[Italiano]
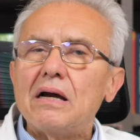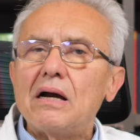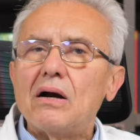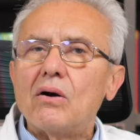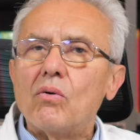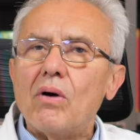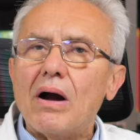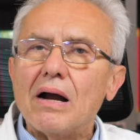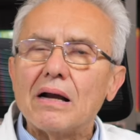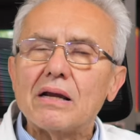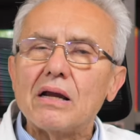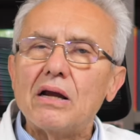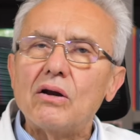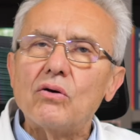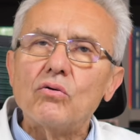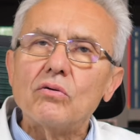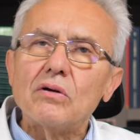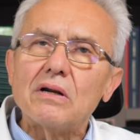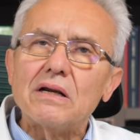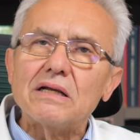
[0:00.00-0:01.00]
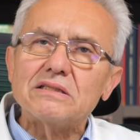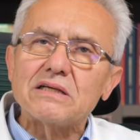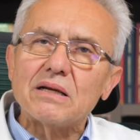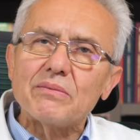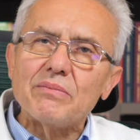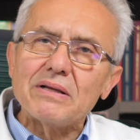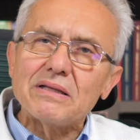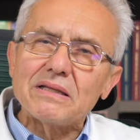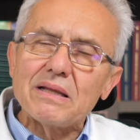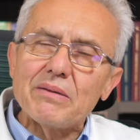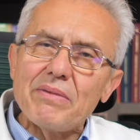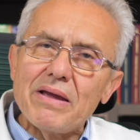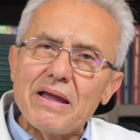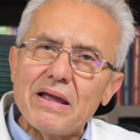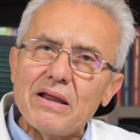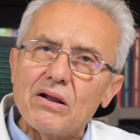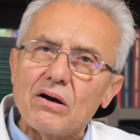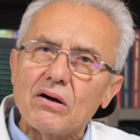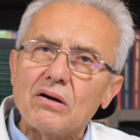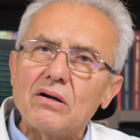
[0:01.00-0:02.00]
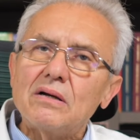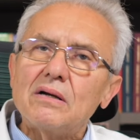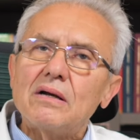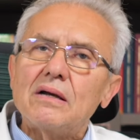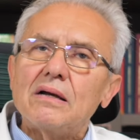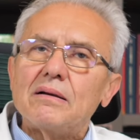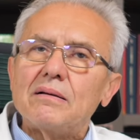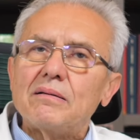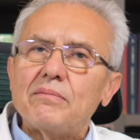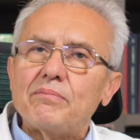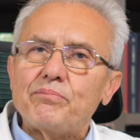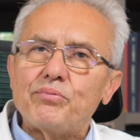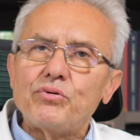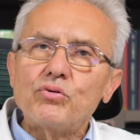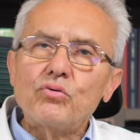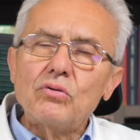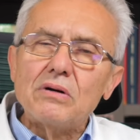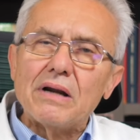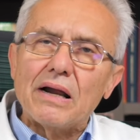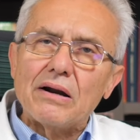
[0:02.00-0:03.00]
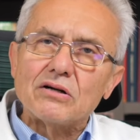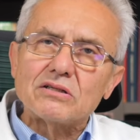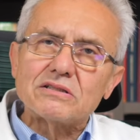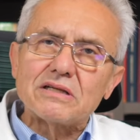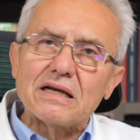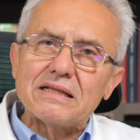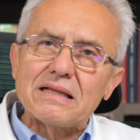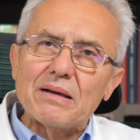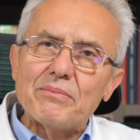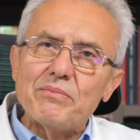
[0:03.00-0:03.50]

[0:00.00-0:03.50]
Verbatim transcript: o anche leggermente meno, più la nostra età